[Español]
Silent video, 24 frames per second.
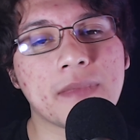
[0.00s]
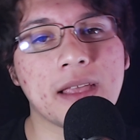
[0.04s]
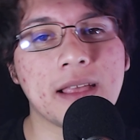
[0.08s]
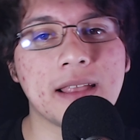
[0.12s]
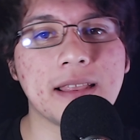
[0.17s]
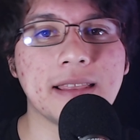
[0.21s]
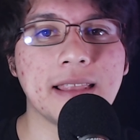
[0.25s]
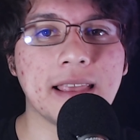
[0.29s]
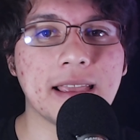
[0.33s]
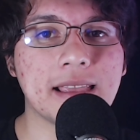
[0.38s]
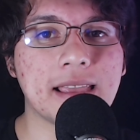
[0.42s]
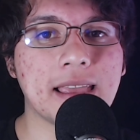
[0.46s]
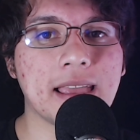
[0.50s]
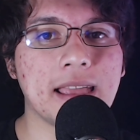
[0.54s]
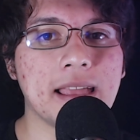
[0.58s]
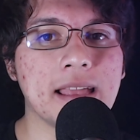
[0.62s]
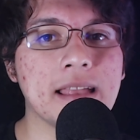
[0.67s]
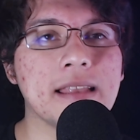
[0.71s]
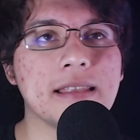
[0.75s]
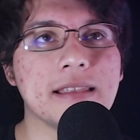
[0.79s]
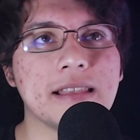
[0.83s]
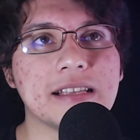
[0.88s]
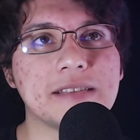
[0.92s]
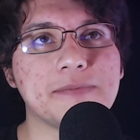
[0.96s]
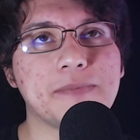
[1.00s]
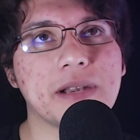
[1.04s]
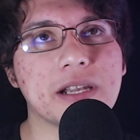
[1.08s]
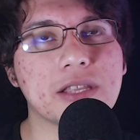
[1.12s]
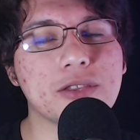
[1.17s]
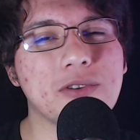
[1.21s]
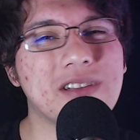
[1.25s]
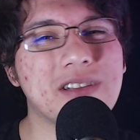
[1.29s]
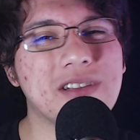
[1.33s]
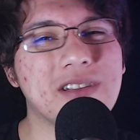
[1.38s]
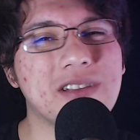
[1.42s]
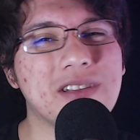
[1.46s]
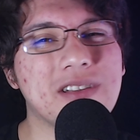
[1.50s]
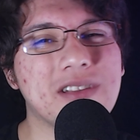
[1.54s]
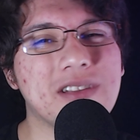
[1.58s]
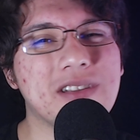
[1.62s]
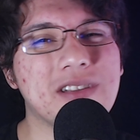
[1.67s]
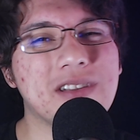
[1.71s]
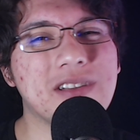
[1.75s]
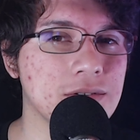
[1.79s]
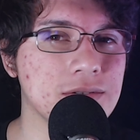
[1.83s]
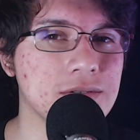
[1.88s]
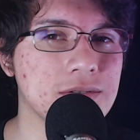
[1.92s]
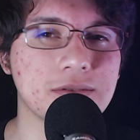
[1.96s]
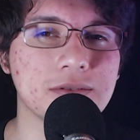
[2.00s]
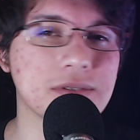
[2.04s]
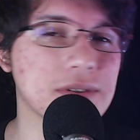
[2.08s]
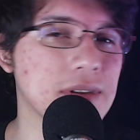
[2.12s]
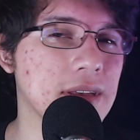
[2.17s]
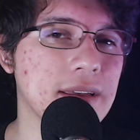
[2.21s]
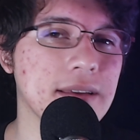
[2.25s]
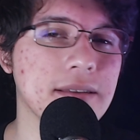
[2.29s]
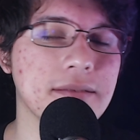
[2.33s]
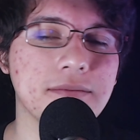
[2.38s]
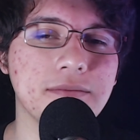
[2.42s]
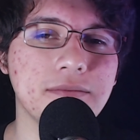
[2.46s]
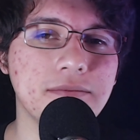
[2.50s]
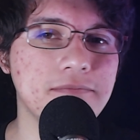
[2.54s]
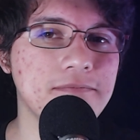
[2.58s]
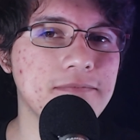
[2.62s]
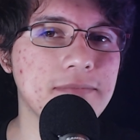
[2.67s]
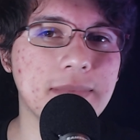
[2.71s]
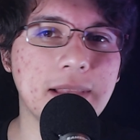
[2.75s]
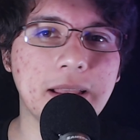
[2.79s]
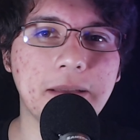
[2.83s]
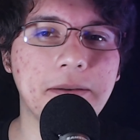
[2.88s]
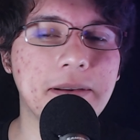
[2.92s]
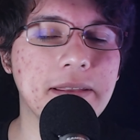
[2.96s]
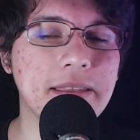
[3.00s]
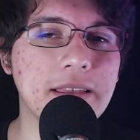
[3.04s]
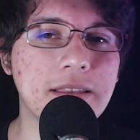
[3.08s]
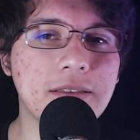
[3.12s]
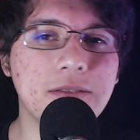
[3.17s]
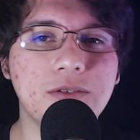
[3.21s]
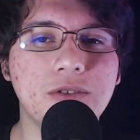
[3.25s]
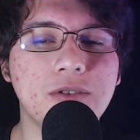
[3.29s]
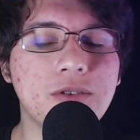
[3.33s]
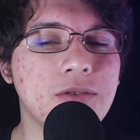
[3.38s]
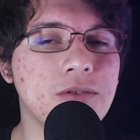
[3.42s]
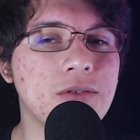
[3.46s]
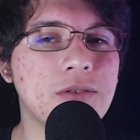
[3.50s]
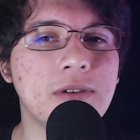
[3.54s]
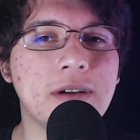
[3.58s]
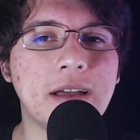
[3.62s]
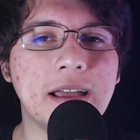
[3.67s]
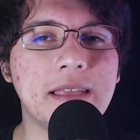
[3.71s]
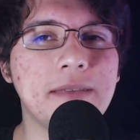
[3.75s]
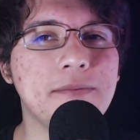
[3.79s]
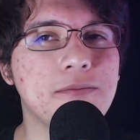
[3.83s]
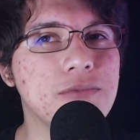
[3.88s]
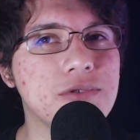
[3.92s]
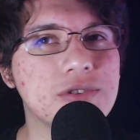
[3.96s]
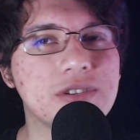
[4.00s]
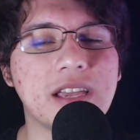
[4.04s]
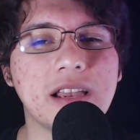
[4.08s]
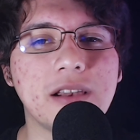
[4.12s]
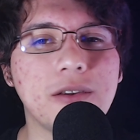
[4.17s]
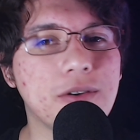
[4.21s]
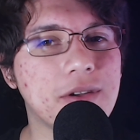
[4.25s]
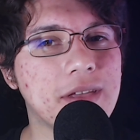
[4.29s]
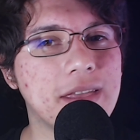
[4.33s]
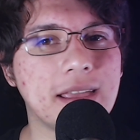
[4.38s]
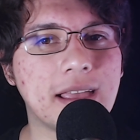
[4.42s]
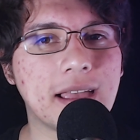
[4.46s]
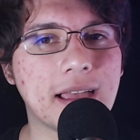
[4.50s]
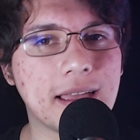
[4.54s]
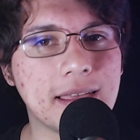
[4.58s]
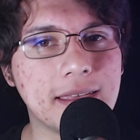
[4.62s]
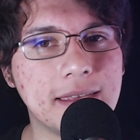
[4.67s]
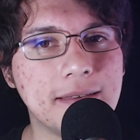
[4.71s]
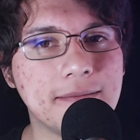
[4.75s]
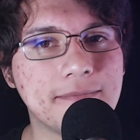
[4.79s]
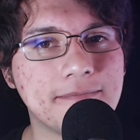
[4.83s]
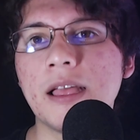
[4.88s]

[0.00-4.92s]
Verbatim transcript: de que despertó el nivel 2. O sea, la verdad no hay mucha lógica ahí.